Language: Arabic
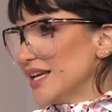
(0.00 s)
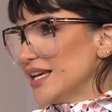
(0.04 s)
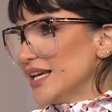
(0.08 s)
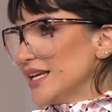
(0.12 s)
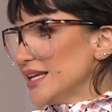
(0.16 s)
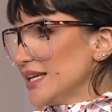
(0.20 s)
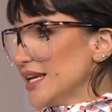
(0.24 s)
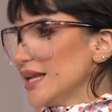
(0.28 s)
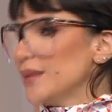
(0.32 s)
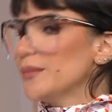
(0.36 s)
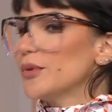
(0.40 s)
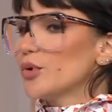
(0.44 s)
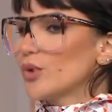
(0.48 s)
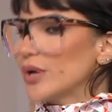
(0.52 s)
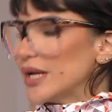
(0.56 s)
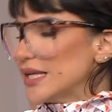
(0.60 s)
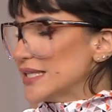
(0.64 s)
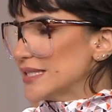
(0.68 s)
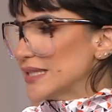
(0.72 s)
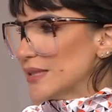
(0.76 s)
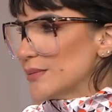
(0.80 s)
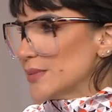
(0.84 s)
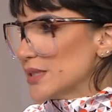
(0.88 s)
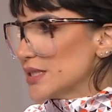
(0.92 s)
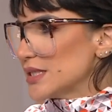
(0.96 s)
يعني من وانا
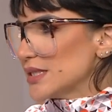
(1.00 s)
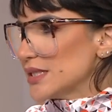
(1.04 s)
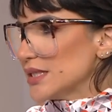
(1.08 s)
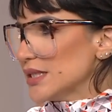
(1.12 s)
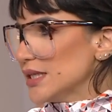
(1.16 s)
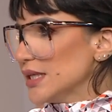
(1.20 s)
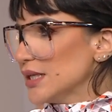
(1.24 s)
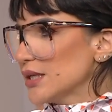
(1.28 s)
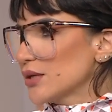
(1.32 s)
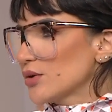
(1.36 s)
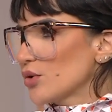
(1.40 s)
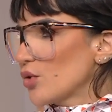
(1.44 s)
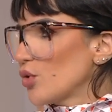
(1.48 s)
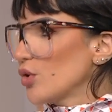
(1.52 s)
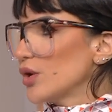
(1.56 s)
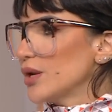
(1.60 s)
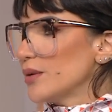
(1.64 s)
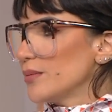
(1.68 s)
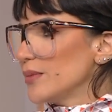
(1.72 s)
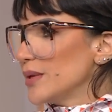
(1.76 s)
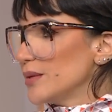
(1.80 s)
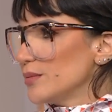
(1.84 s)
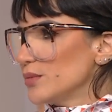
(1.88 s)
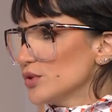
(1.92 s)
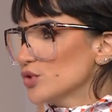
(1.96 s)
عندي 8 سنين كل اللي
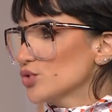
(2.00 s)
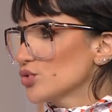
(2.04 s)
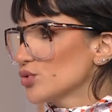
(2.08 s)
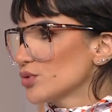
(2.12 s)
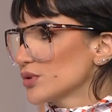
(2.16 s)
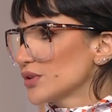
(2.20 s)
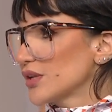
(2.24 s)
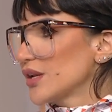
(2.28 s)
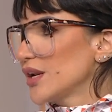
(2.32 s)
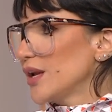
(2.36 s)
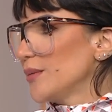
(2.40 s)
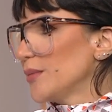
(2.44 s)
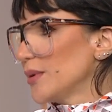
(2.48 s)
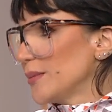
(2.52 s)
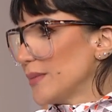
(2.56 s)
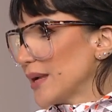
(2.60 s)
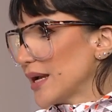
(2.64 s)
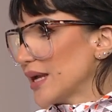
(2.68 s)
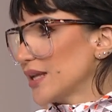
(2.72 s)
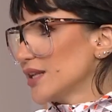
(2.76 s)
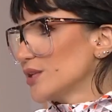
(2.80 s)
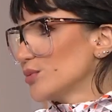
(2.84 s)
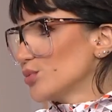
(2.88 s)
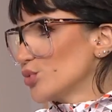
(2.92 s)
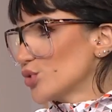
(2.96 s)
بلبسه طالع من
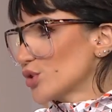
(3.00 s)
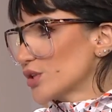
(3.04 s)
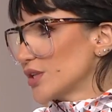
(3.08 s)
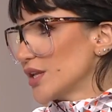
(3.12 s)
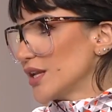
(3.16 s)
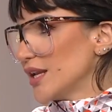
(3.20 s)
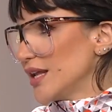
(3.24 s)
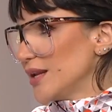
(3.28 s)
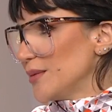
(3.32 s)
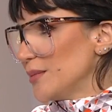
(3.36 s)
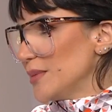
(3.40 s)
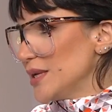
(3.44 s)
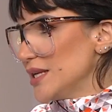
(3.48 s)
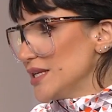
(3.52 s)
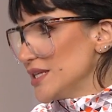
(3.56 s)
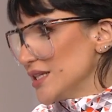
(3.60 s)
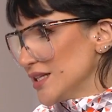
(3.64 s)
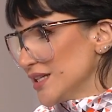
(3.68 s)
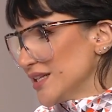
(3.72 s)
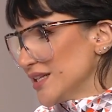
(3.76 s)
مجله بورده الالماني